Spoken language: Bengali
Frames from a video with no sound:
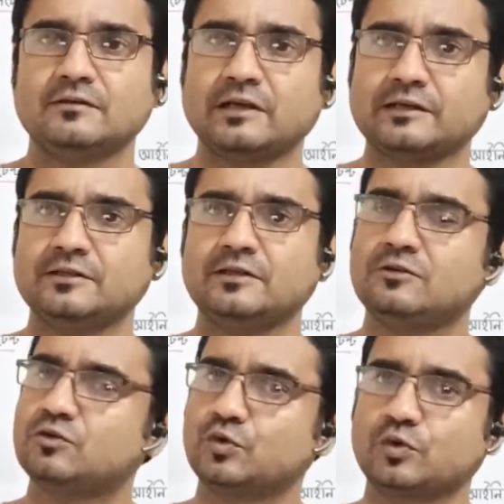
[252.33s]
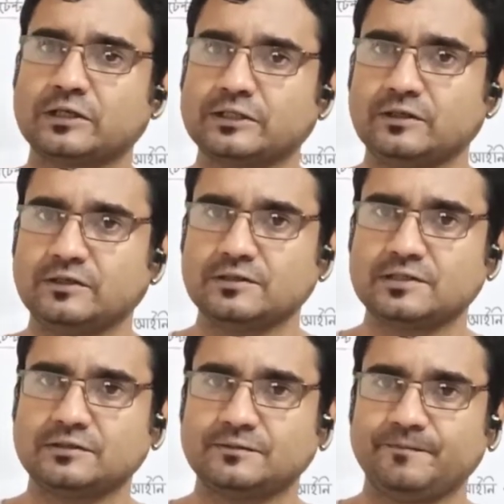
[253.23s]
তাকে সুরক্ষা দেওয়া
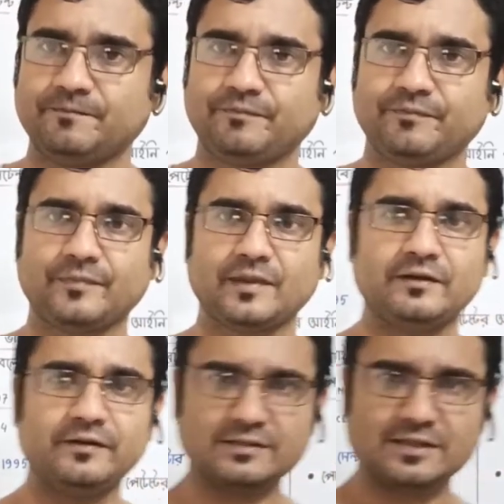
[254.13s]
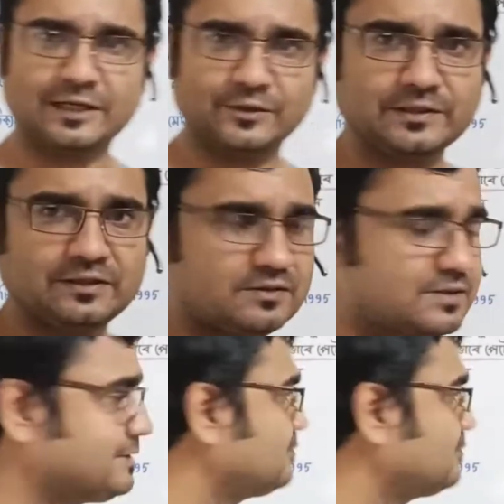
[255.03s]
হয়েছে নেক্সট আরও একটি ইন্টারেস্টিং